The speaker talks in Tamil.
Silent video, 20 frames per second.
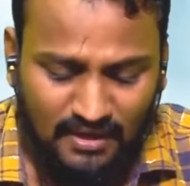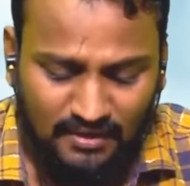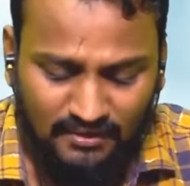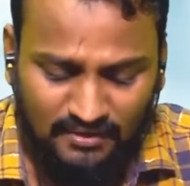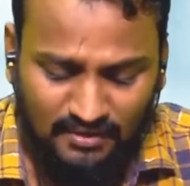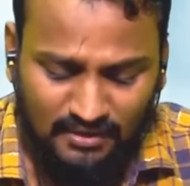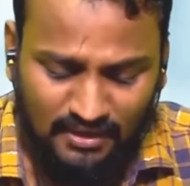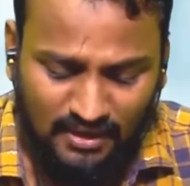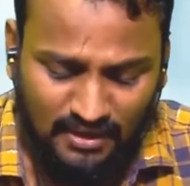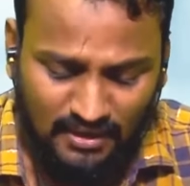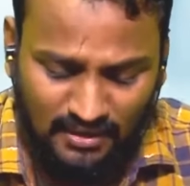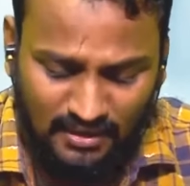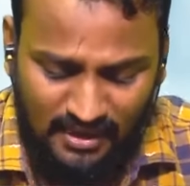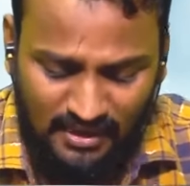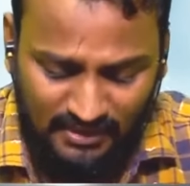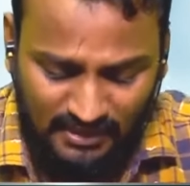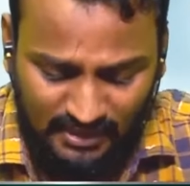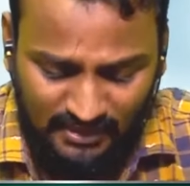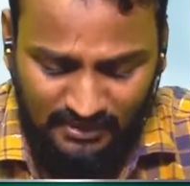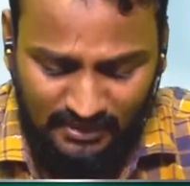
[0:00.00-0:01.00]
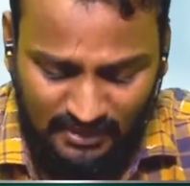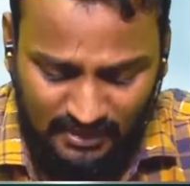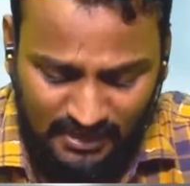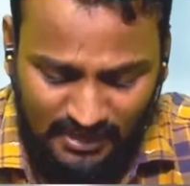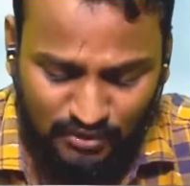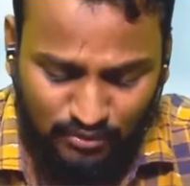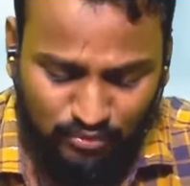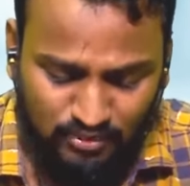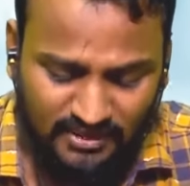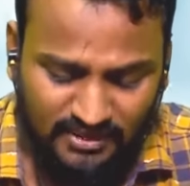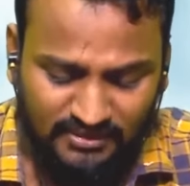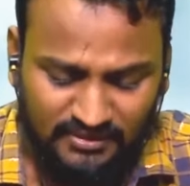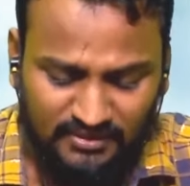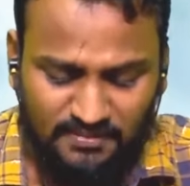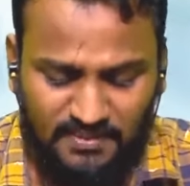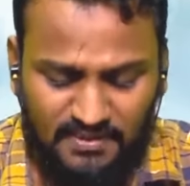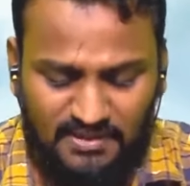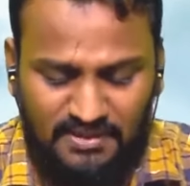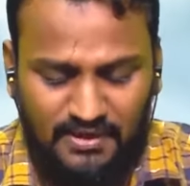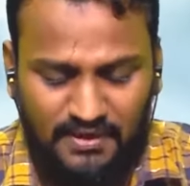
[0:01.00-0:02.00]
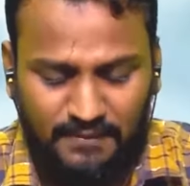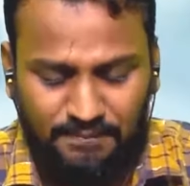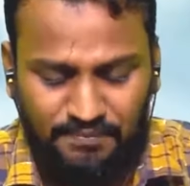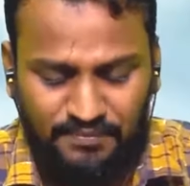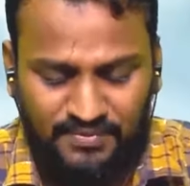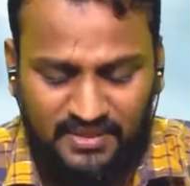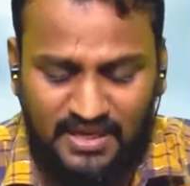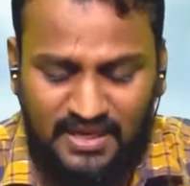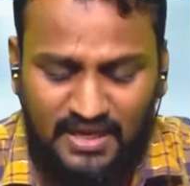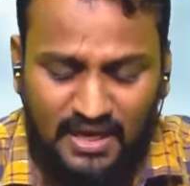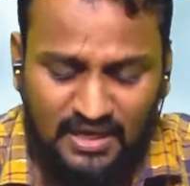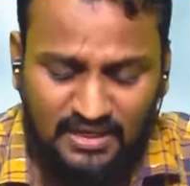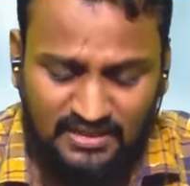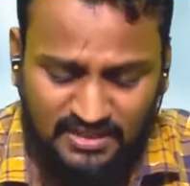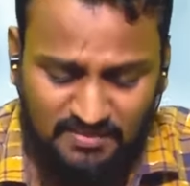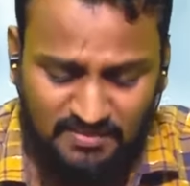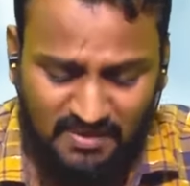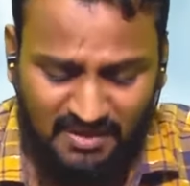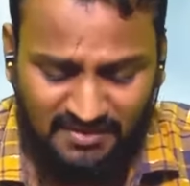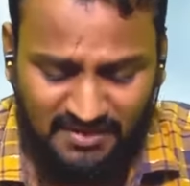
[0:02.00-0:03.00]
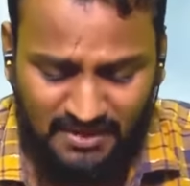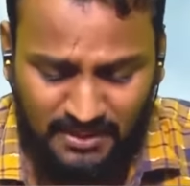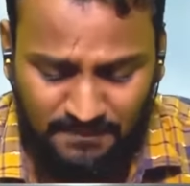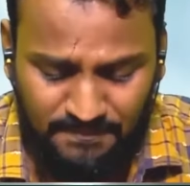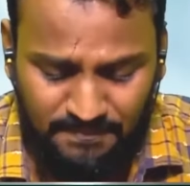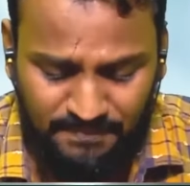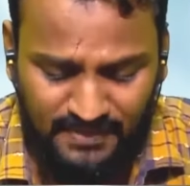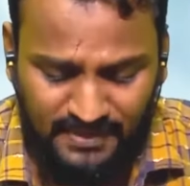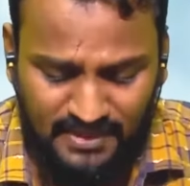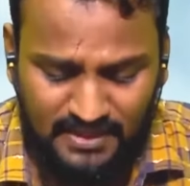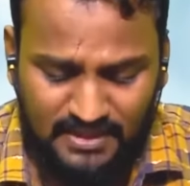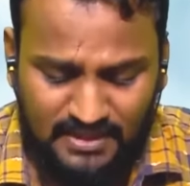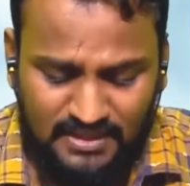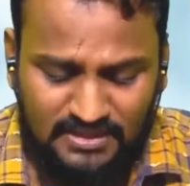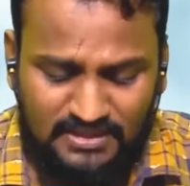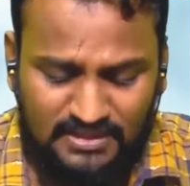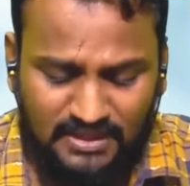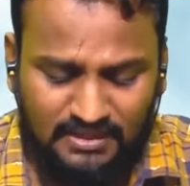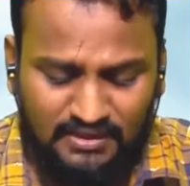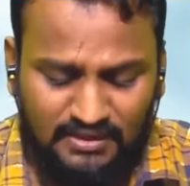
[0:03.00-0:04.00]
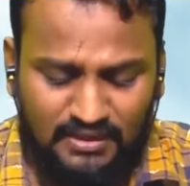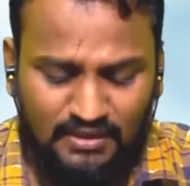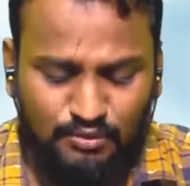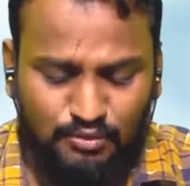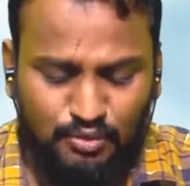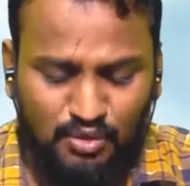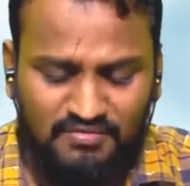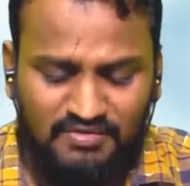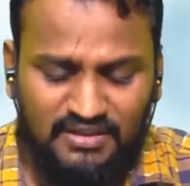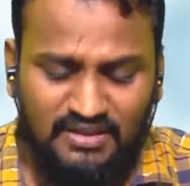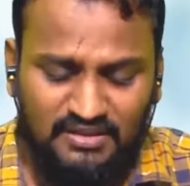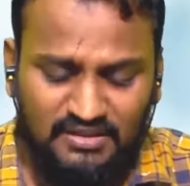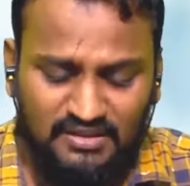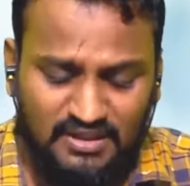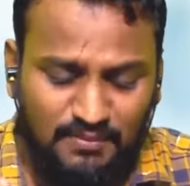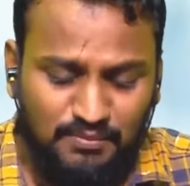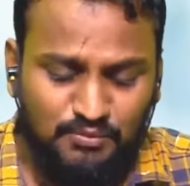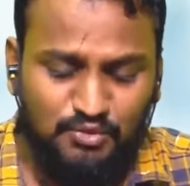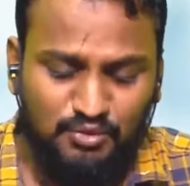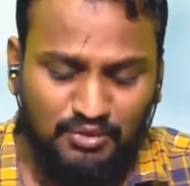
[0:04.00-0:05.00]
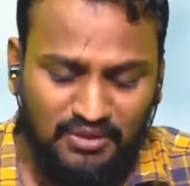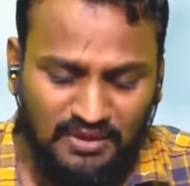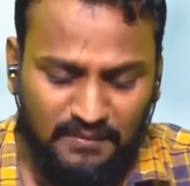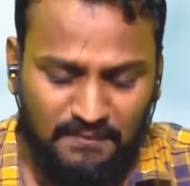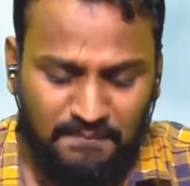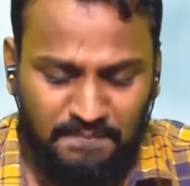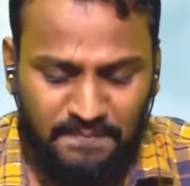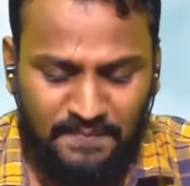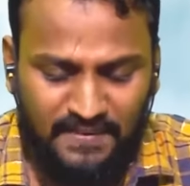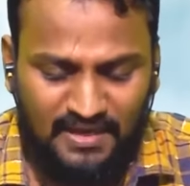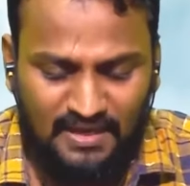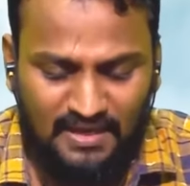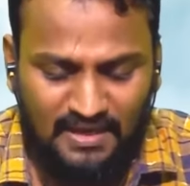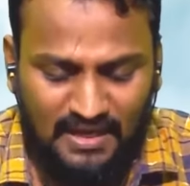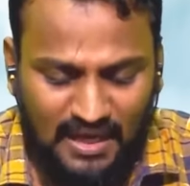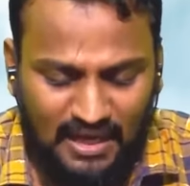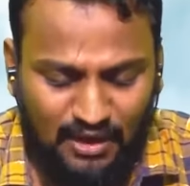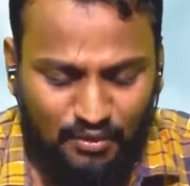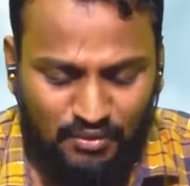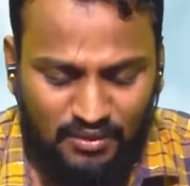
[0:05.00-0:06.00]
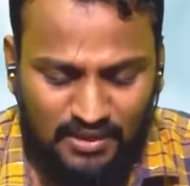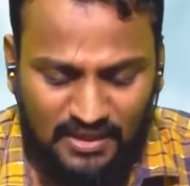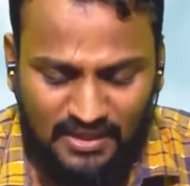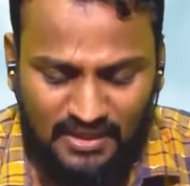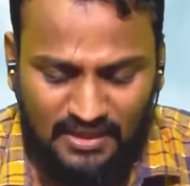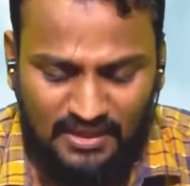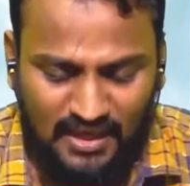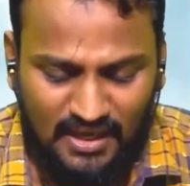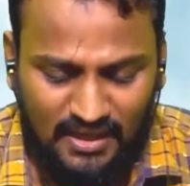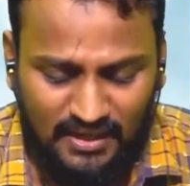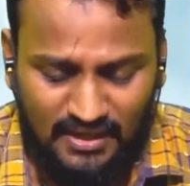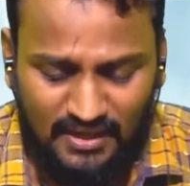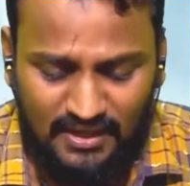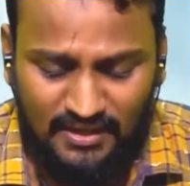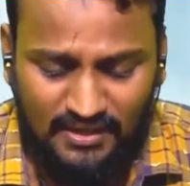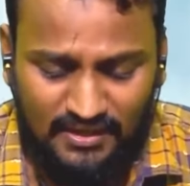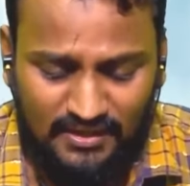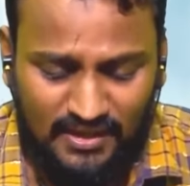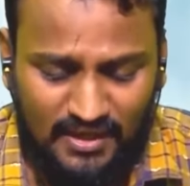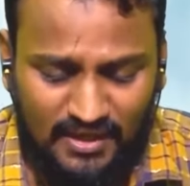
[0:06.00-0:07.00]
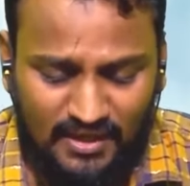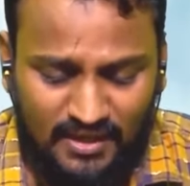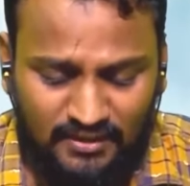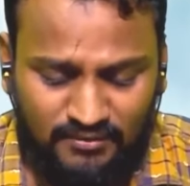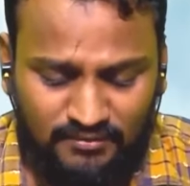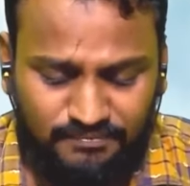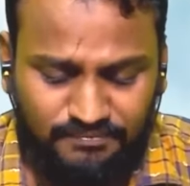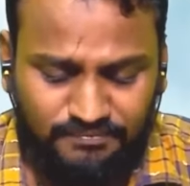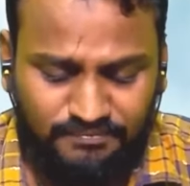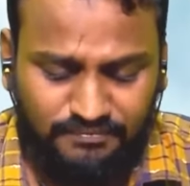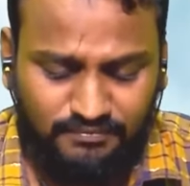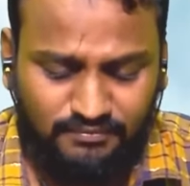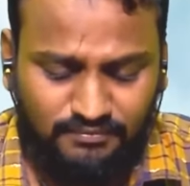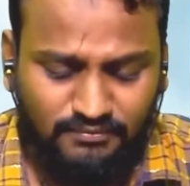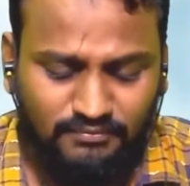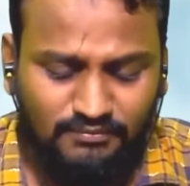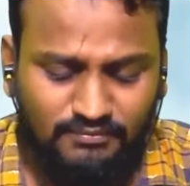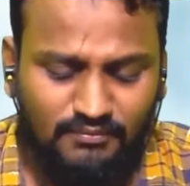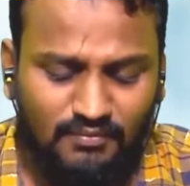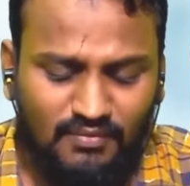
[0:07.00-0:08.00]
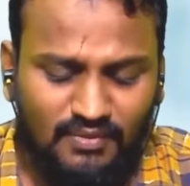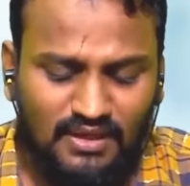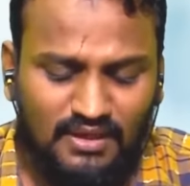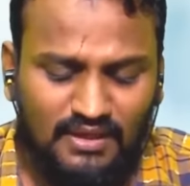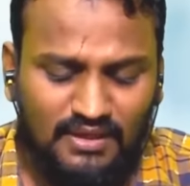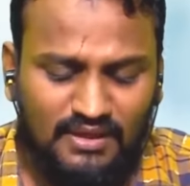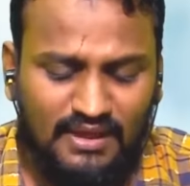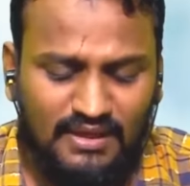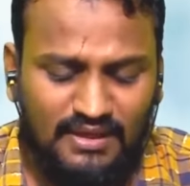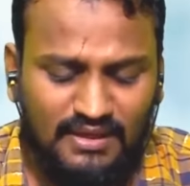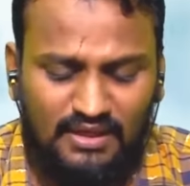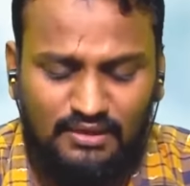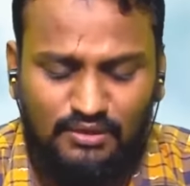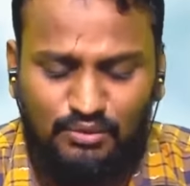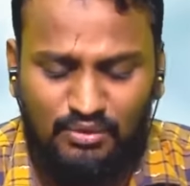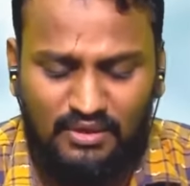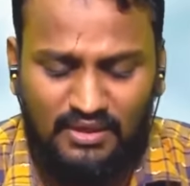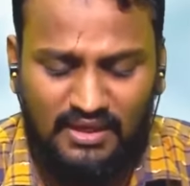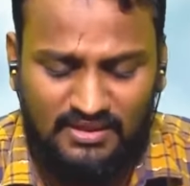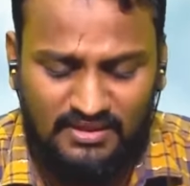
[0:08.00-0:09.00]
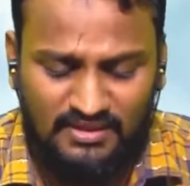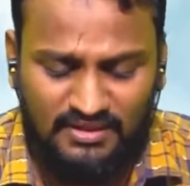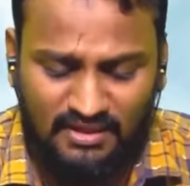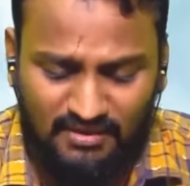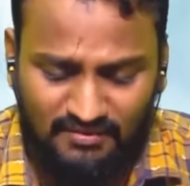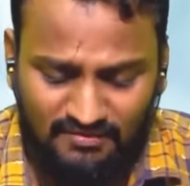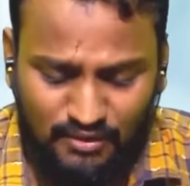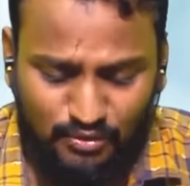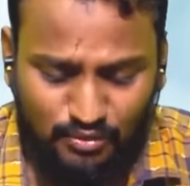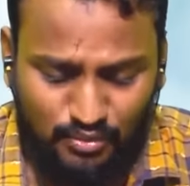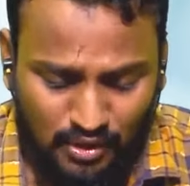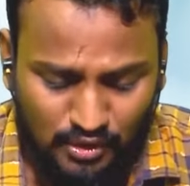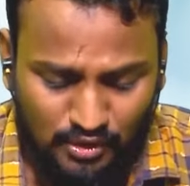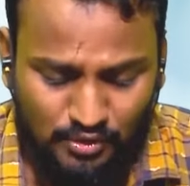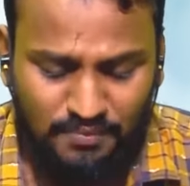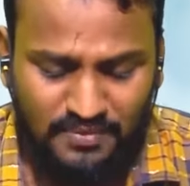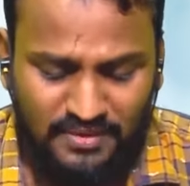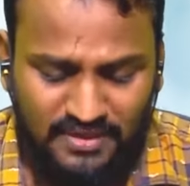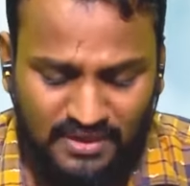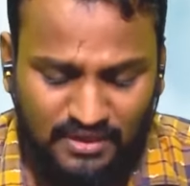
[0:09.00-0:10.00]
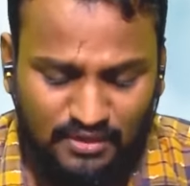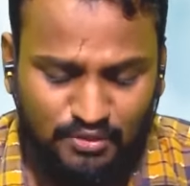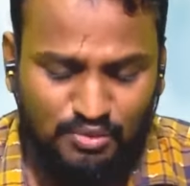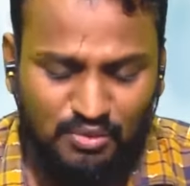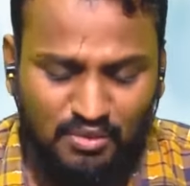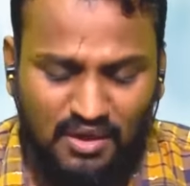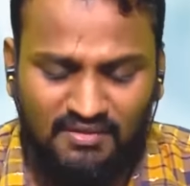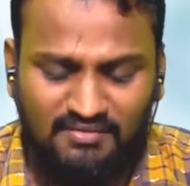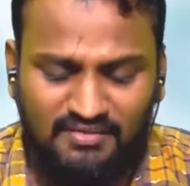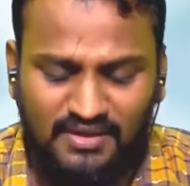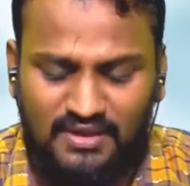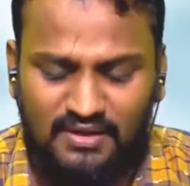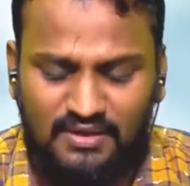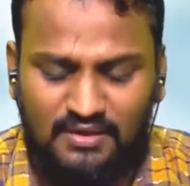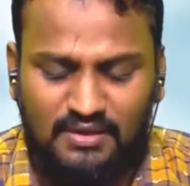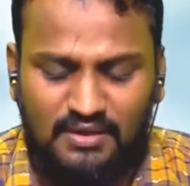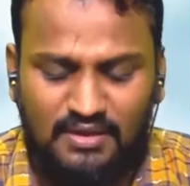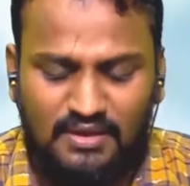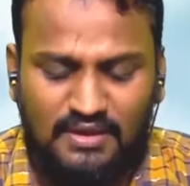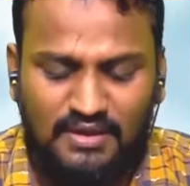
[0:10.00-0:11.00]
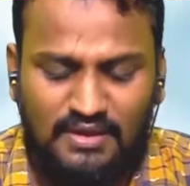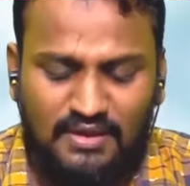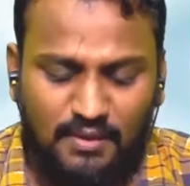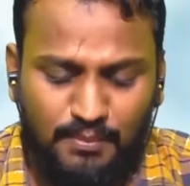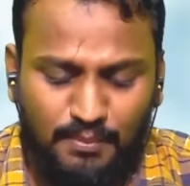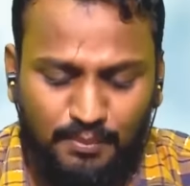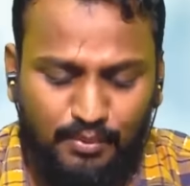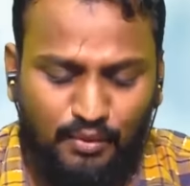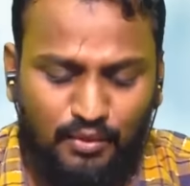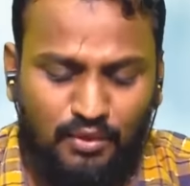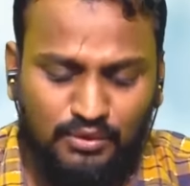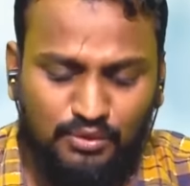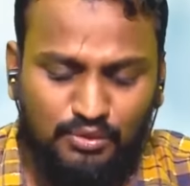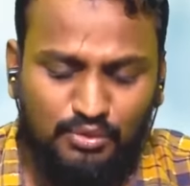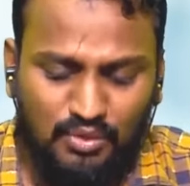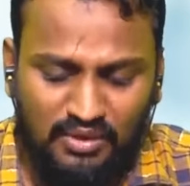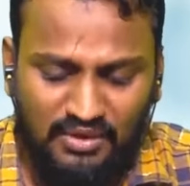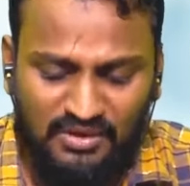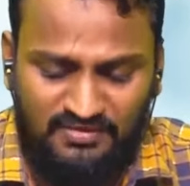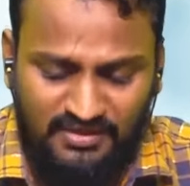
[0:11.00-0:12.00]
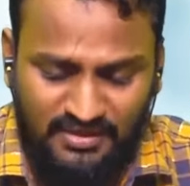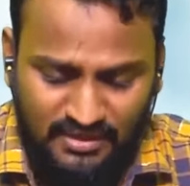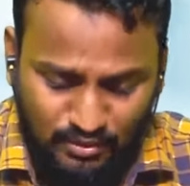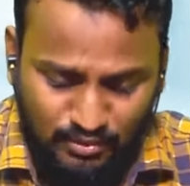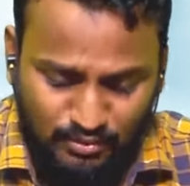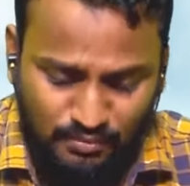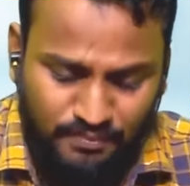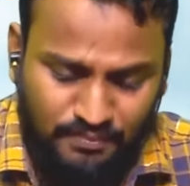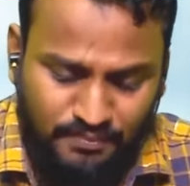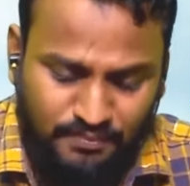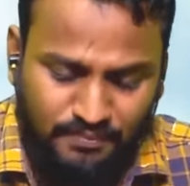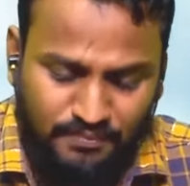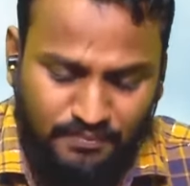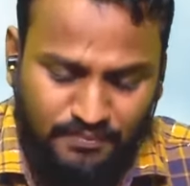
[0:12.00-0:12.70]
அடுத்ததாக அது அந்த லைலத்துல் கதிர் பற்றியே தென்காசி மாவட்டம் சங்கரன் கோவில் ஷம்சுத்தீன் அவங்க கேட்குறாங்க என்ன கேட்குறாங்கன்னா லைலத்துல் கதிர் இரவில் ஓதும் இந்த துவாவை எப்போது ஓத வேண்டும்